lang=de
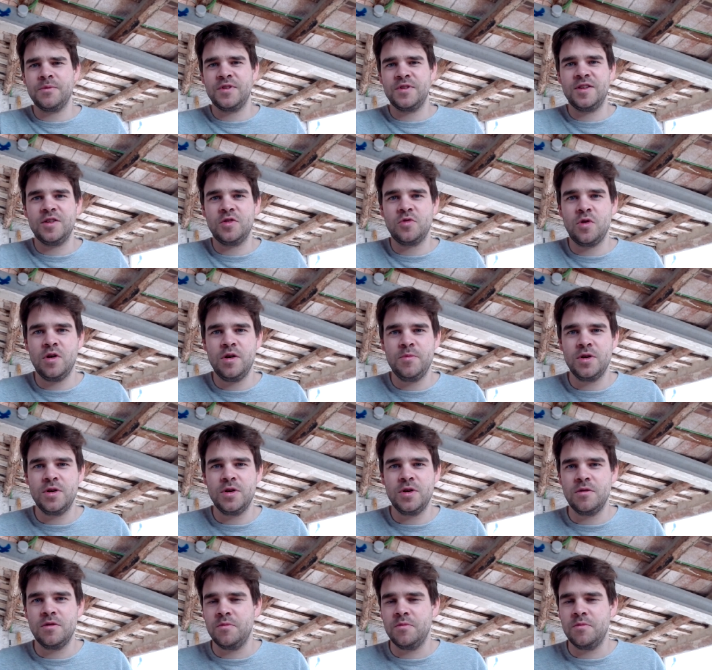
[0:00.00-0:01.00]
was sehr teuer be
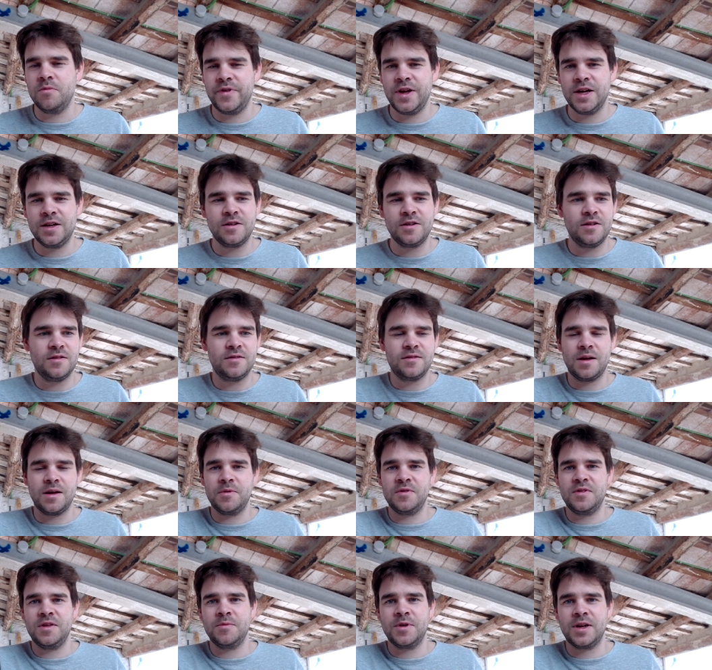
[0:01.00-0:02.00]
äh, bewertet ist,
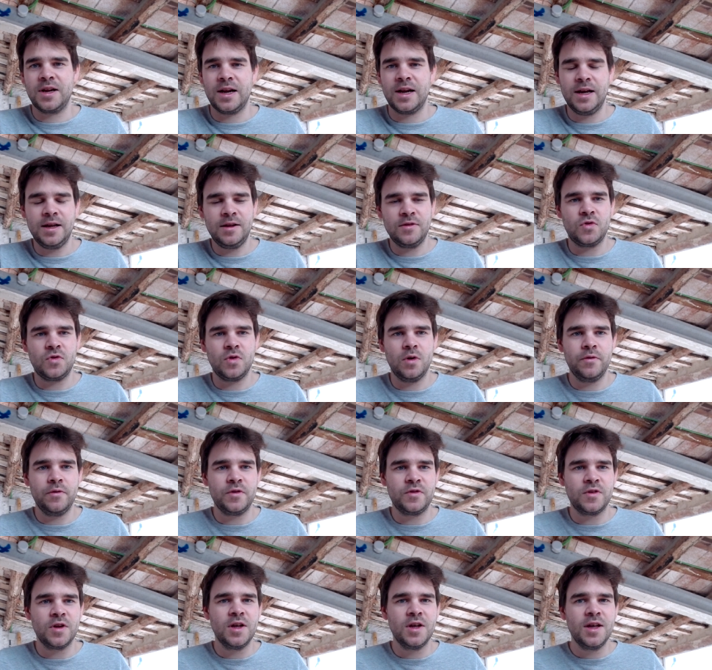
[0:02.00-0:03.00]
aber sie haben den gleichen
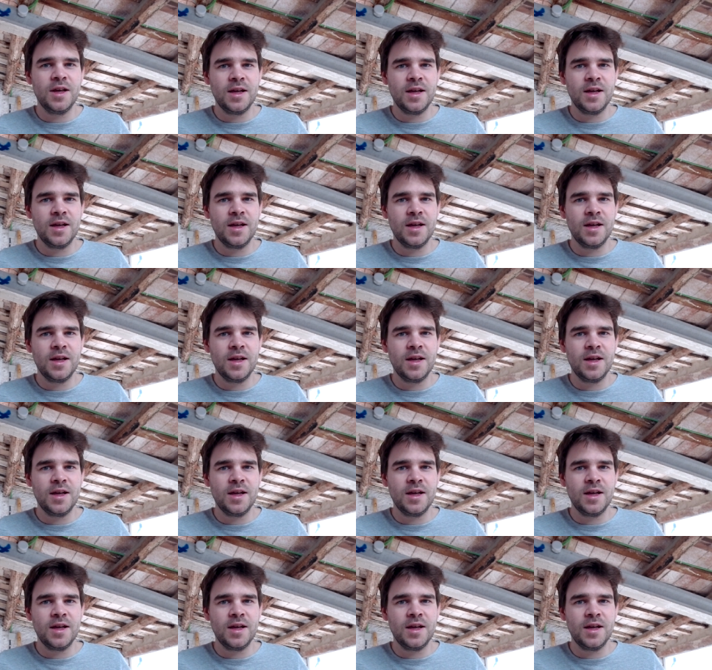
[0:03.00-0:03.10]
Service,